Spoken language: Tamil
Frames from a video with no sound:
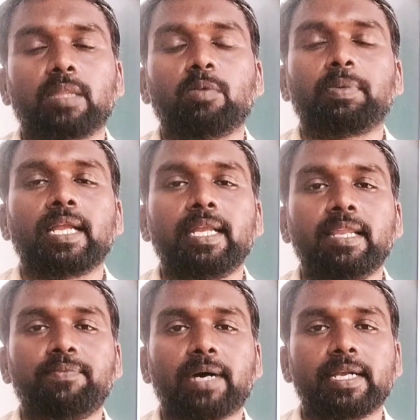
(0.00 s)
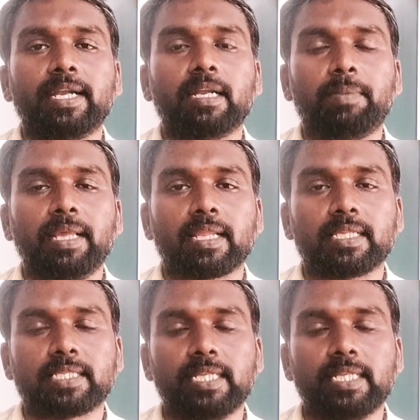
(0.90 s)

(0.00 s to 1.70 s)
எடுத்து அந்த முப்பத்தேழு டிகிரி பாரன்கீட் அப்படிங்கிற அந்த